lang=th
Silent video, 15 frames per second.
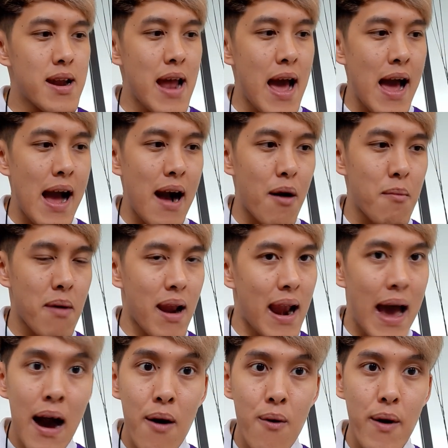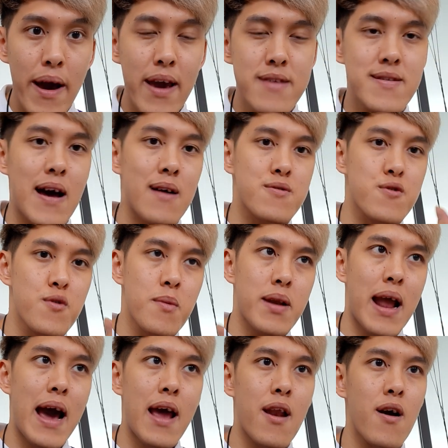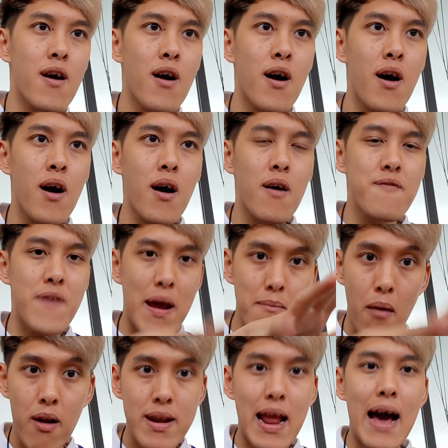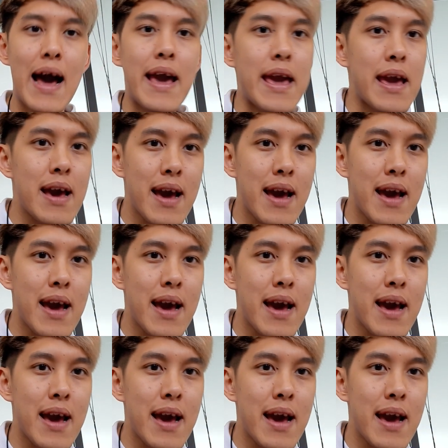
น่าเอามาเล่าให้ชาวตูดูบอลไทยแล้วก็แฟนบอลไทย